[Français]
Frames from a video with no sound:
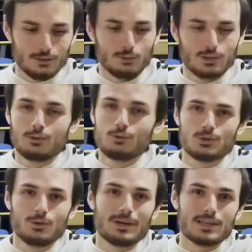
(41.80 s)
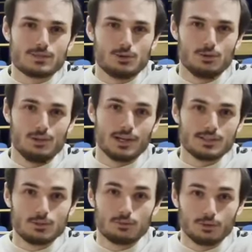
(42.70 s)
Donc les cours se passent du
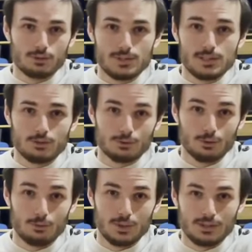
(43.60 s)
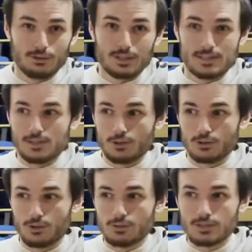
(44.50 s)
lundi au vendredi entre 8h et
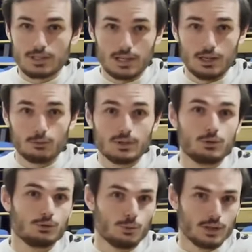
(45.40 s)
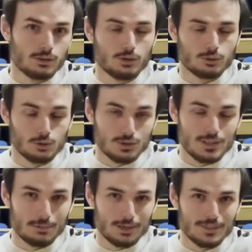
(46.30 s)
16h30 et on a le droit à notre
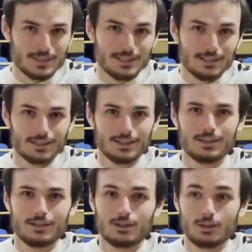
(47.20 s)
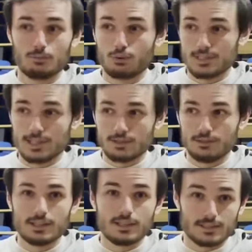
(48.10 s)
jeudi après-midi euh, pour les
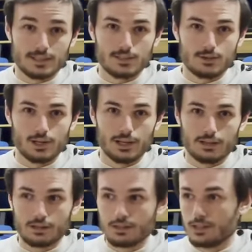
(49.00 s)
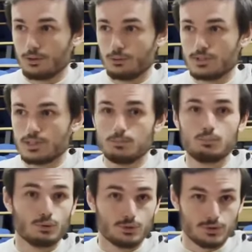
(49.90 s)
activités extrascolaires et aussi pour le